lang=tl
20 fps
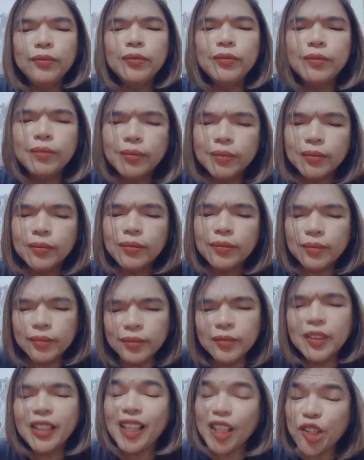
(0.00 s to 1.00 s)
Mm -hmm, this
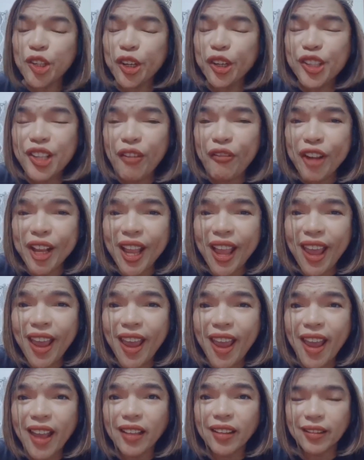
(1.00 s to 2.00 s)
is your
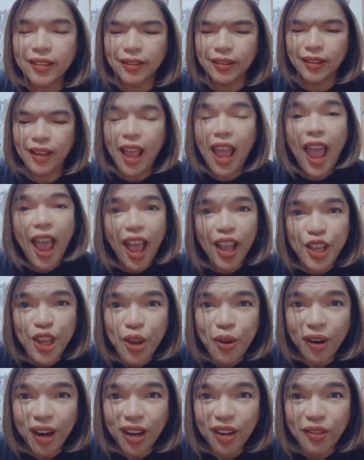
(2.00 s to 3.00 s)
certificate. Yeah. And you
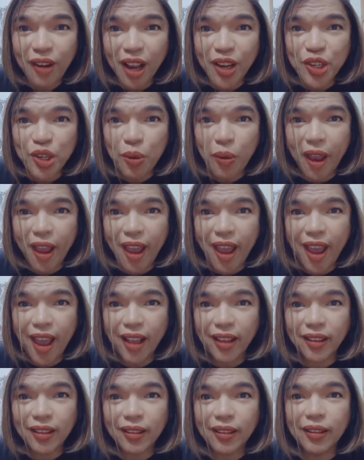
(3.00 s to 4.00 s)
are graduate?
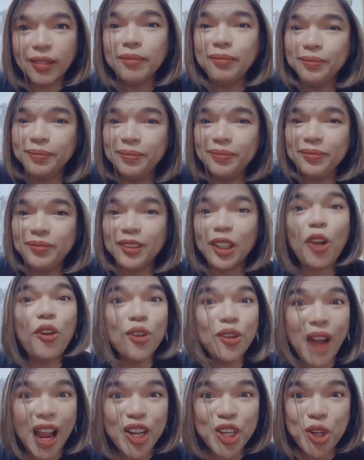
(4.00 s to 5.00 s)
Yes. Mm,
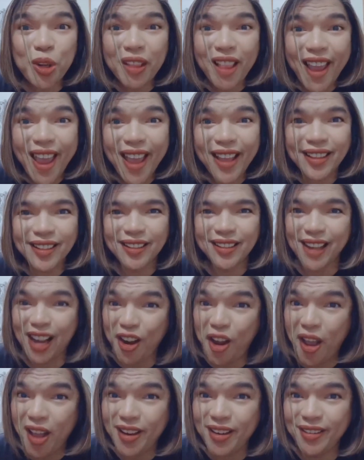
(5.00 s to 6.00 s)
congratulate. You
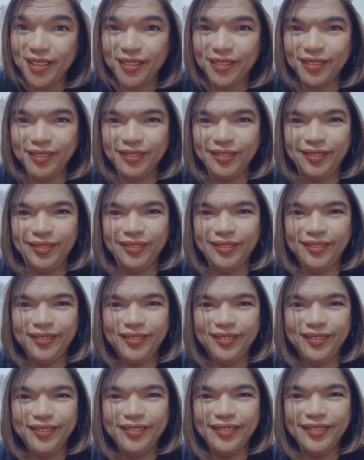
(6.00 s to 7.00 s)

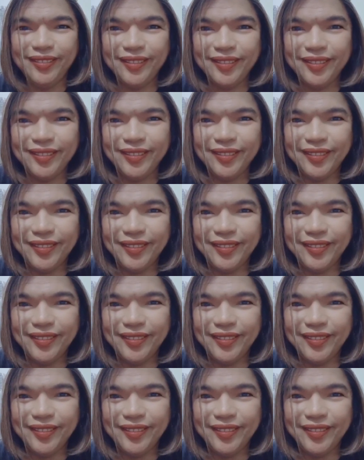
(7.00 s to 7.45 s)
know?